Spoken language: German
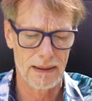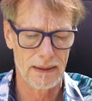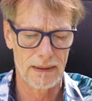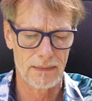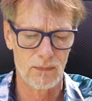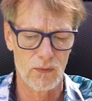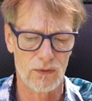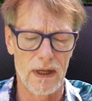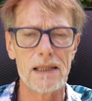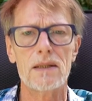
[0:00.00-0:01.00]

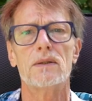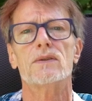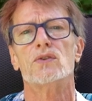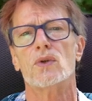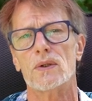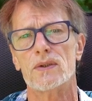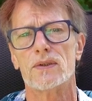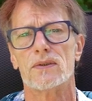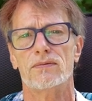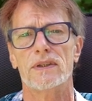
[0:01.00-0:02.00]
ähm, weil
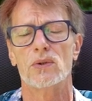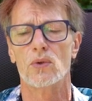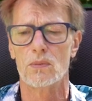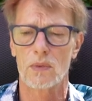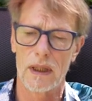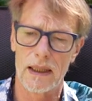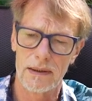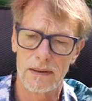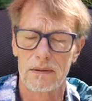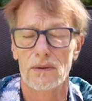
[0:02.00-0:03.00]
sonst wiederum
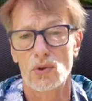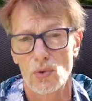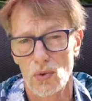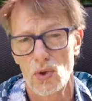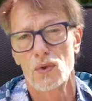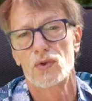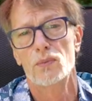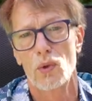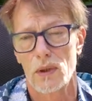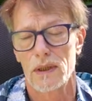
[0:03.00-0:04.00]
kein Jugendschutz
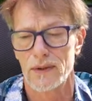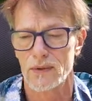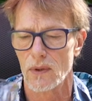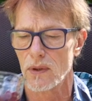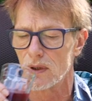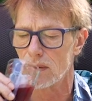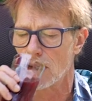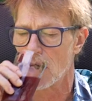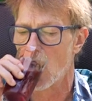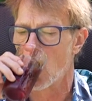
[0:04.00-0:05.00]
möglich, so
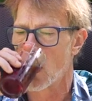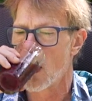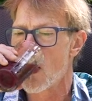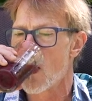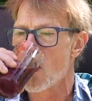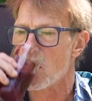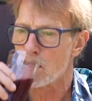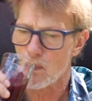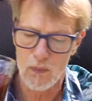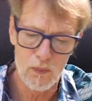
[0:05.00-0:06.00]
Lauterbach.
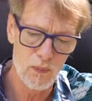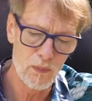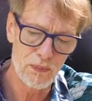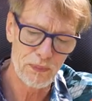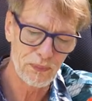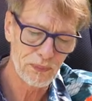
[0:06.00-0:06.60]
Hm.